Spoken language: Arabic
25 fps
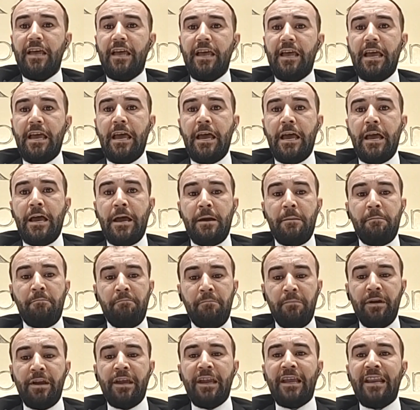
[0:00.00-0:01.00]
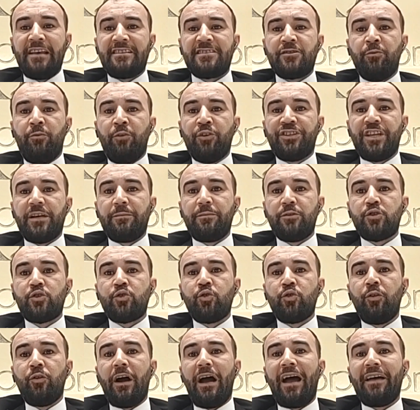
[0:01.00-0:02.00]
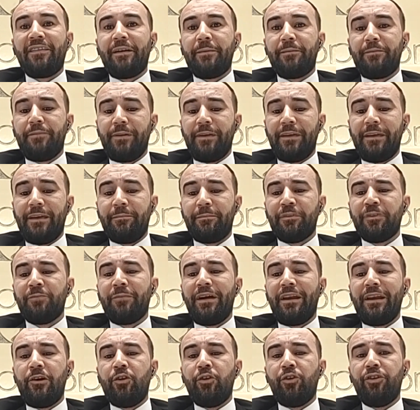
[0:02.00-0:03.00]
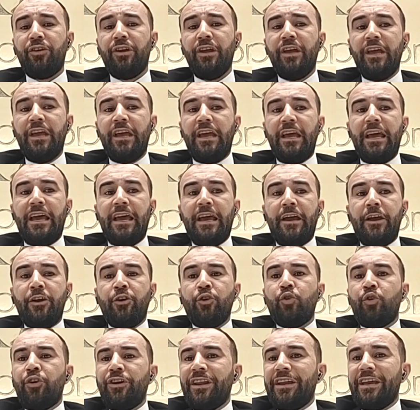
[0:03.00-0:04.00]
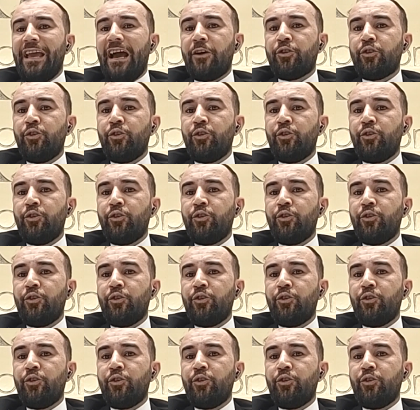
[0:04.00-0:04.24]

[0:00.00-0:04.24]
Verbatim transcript: آه، إلى سمعتها بالسوق هذا بيضمن لهم آه، انه هن ياخذوا